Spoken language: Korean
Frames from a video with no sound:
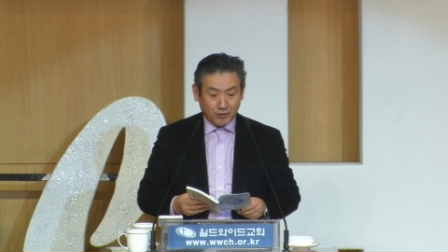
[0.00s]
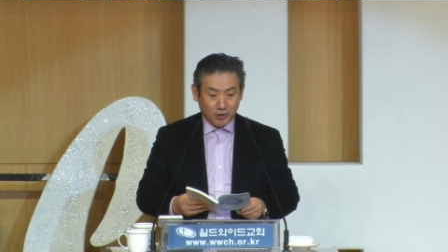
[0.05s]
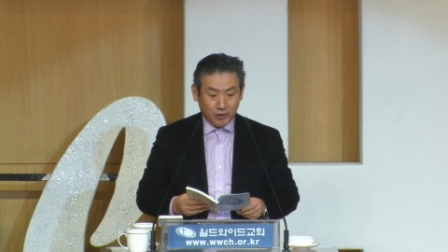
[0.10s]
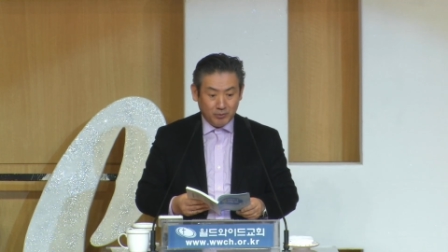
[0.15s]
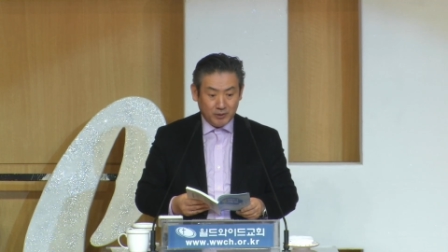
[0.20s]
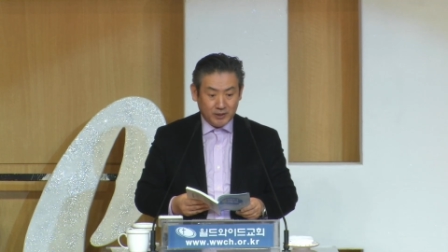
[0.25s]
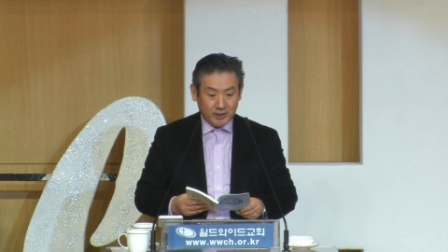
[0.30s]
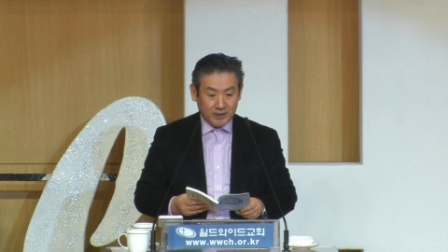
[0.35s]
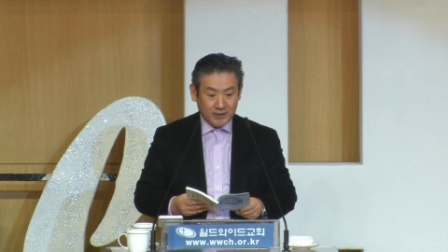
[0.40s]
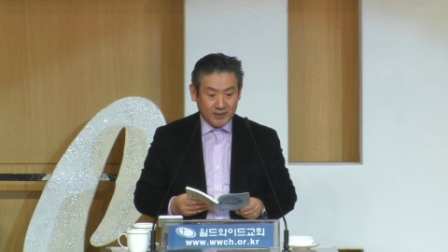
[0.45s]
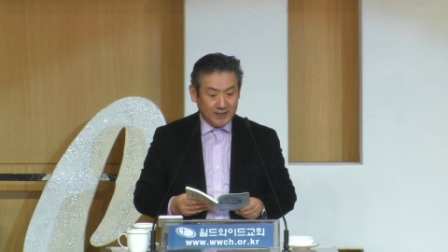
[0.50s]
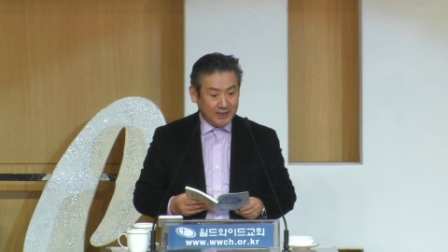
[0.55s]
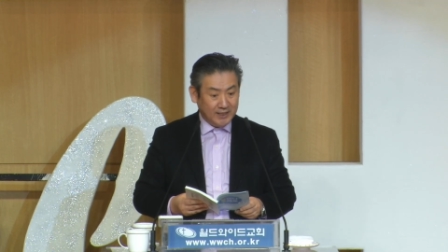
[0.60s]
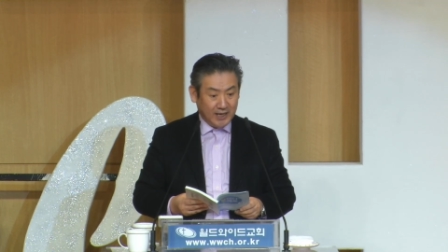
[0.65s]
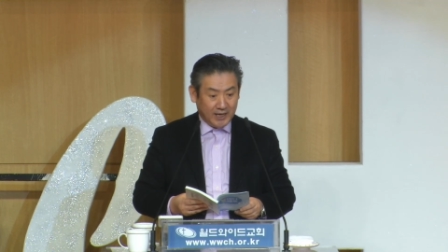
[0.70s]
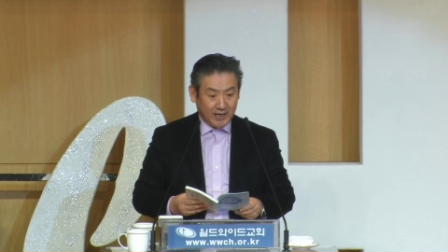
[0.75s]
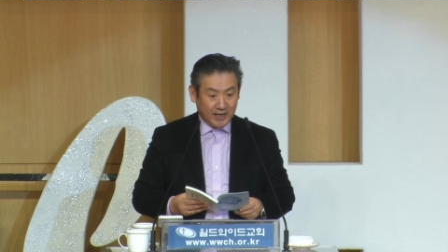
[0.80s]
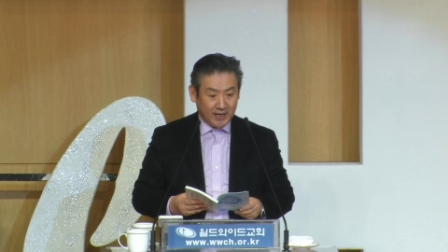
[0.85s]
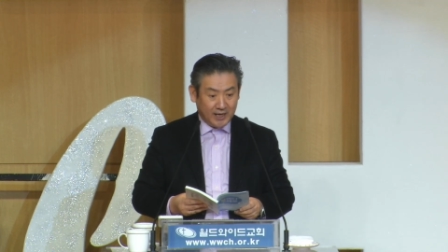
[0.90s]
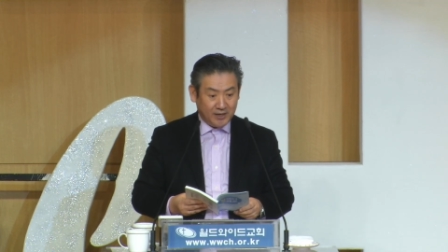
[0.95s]
예수님은
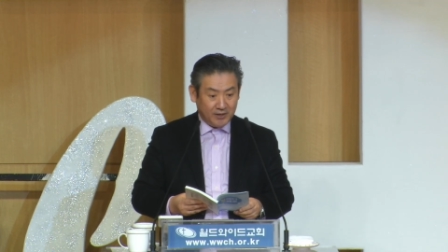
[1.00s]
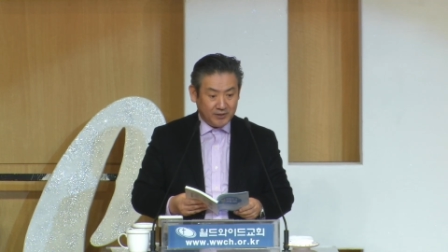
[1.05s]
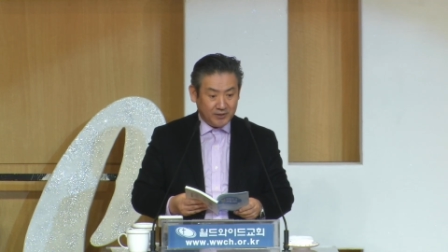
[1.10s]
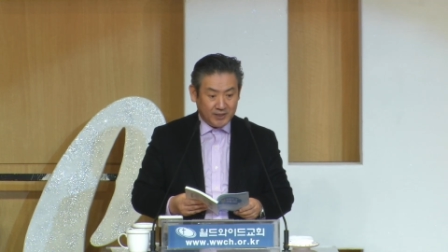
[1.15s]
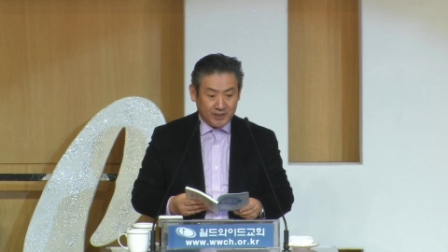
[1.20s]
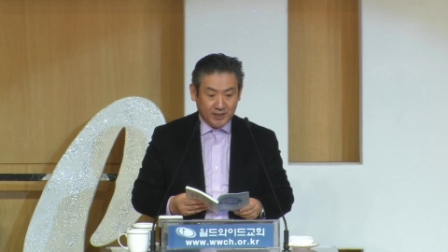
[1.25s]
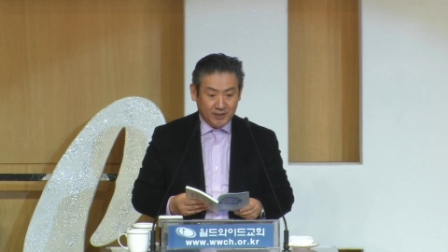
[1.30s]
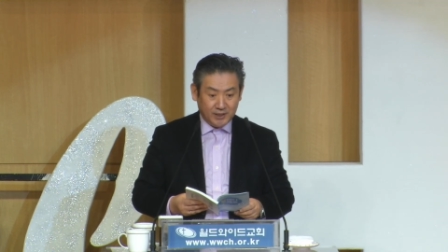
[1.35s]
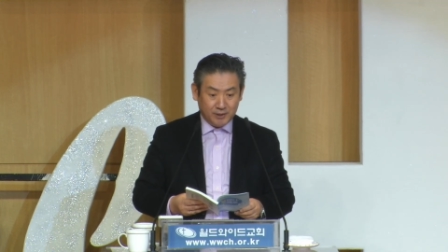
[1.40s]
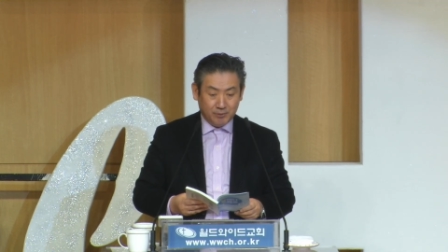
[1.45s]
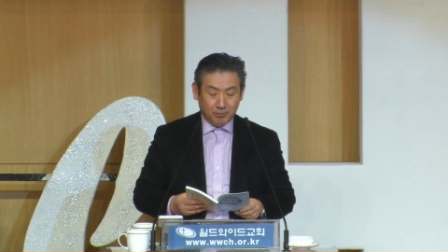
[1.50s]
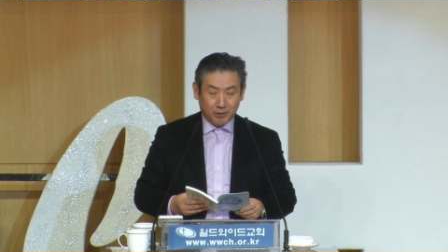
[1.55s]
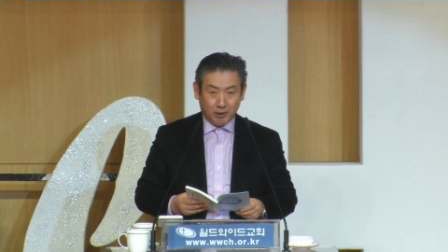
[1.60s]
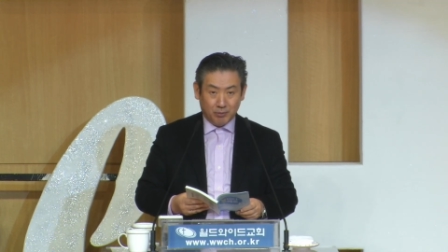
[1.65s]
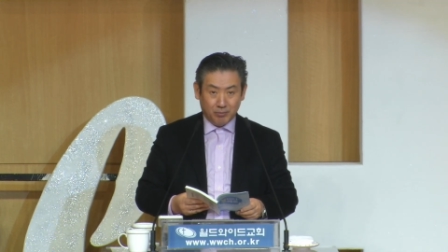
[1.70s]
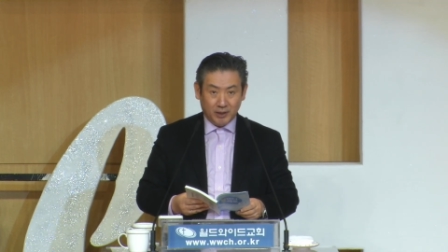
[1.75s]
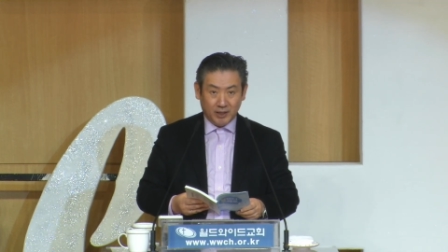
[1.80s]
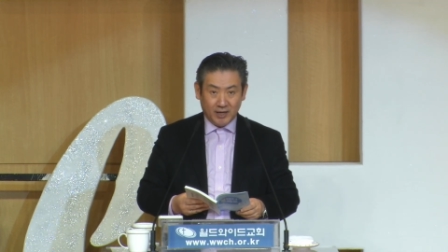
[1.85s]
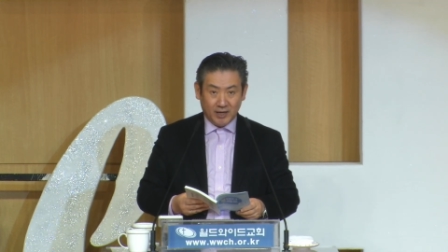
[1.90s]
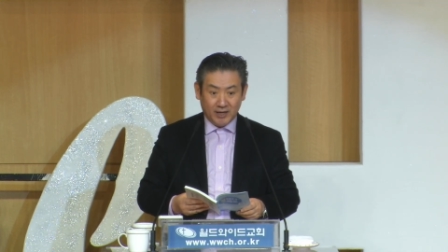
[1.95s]
실행하여 지으신
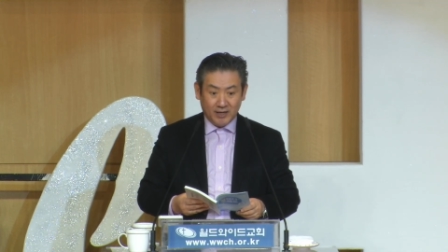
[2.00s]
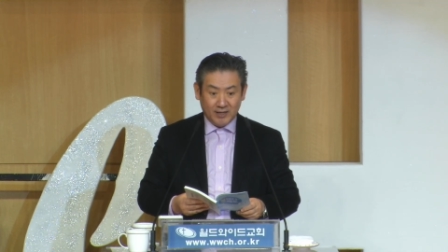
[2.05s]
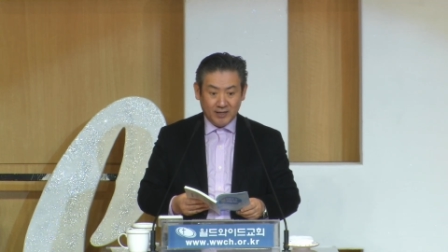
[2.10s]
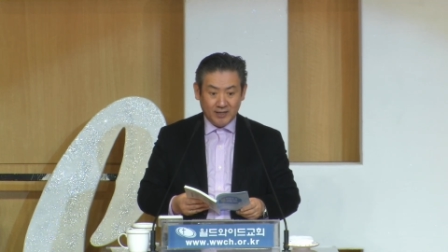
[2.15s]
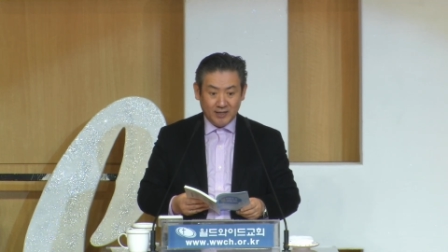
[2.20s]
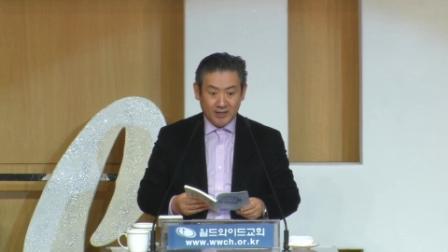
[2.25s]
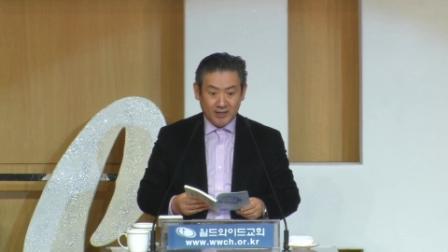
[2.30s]
분입니다.